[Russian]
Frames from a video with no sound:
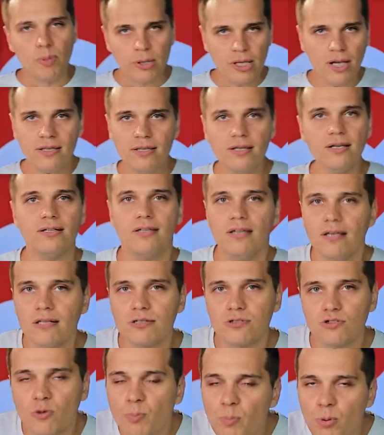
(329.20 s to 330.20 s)
Понятное дело,
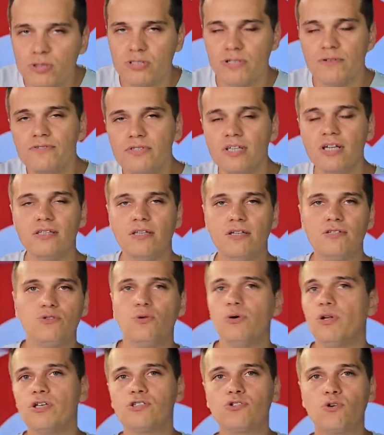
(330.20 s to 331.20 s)
что после всей этой
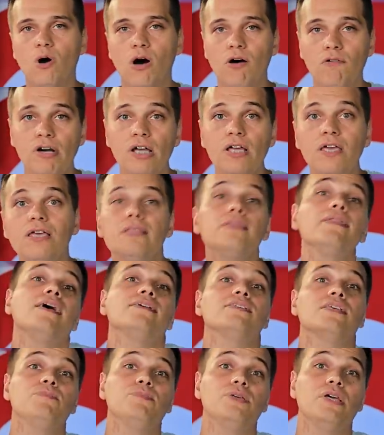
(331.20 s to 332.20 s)
истории с Huawei
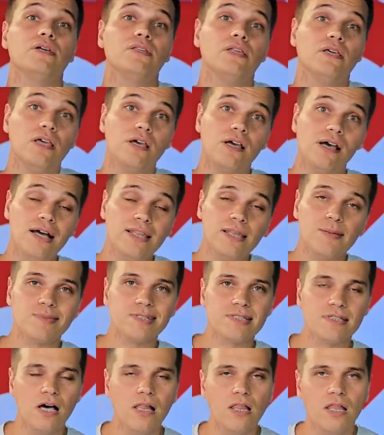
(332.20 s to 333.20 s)
китайским техногигантам
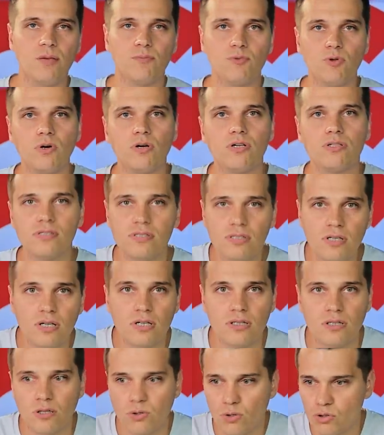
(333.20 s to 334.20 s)
стало немного
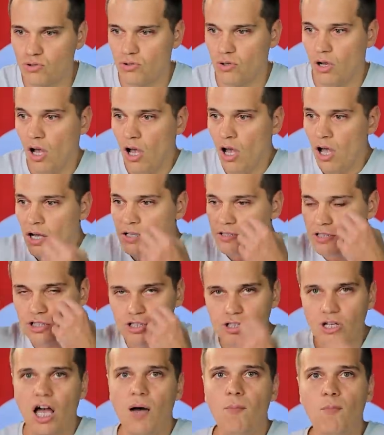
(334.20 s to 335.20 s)
сыкотно то, что
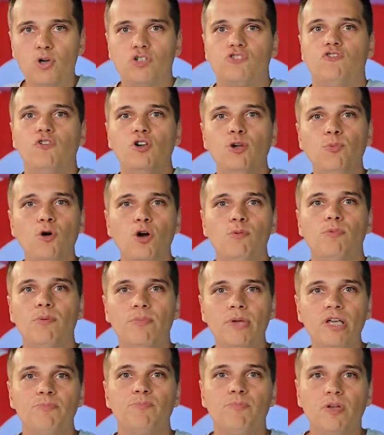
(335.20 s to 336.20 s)
США может в любой
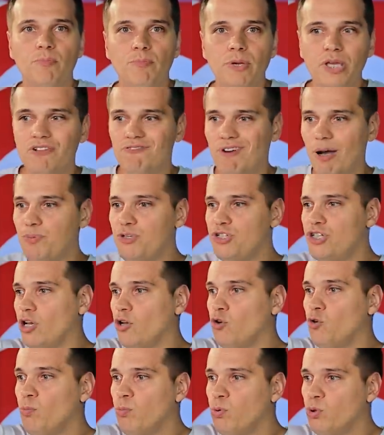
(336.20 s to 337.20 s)
момент прибить вообще
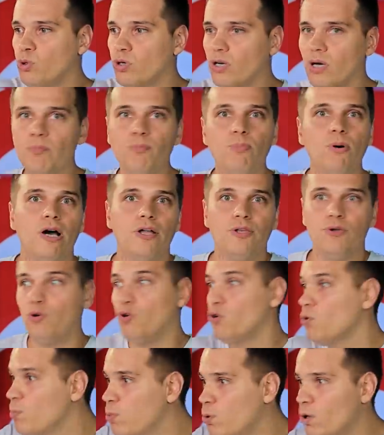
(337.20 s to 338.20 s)
любую компанию,
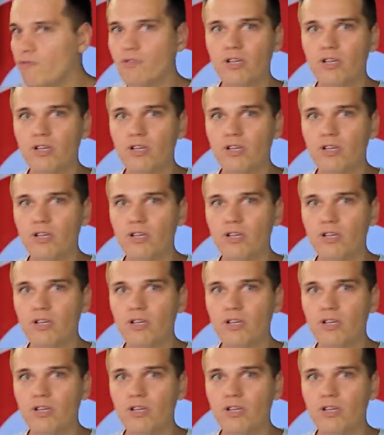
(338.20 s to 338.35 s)
любой